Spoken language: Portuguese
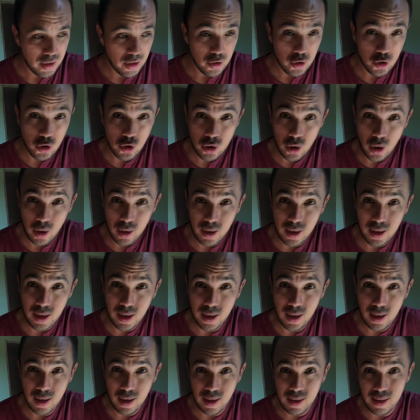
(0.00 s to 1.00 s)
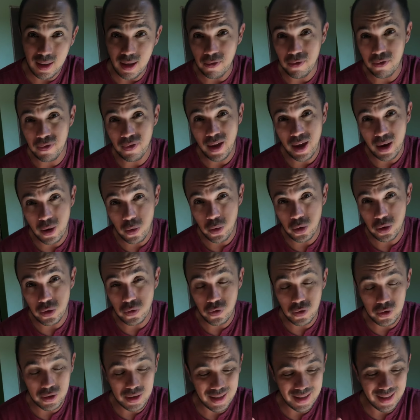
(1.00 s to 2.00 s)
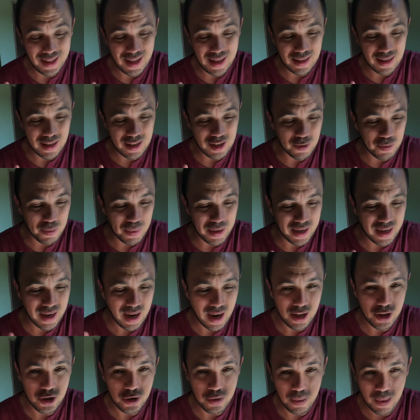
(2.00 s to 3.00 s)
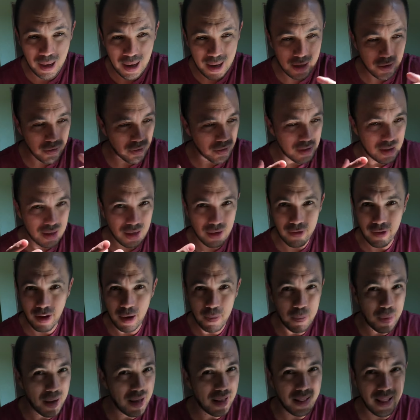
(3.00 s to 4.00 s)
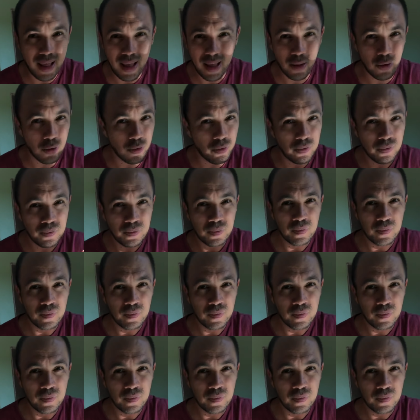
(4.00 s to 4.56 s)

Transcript: Só que na fé, quando você tenta explicar demais, você vai perdendo